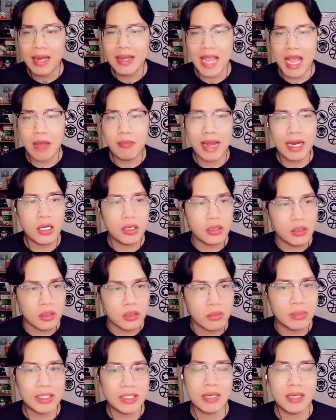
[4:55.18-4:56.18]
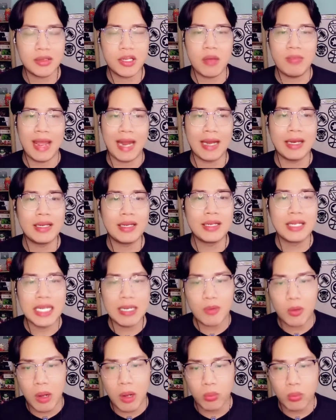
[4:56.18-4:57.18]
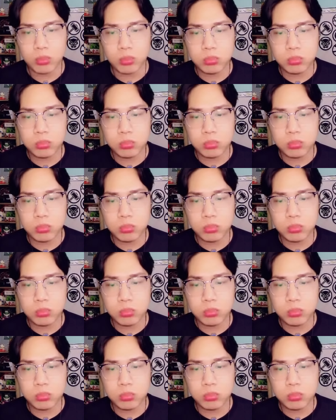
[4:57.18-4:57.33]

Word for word: giảm anh thường mình sẽ cho mấy anh kiếm đúng không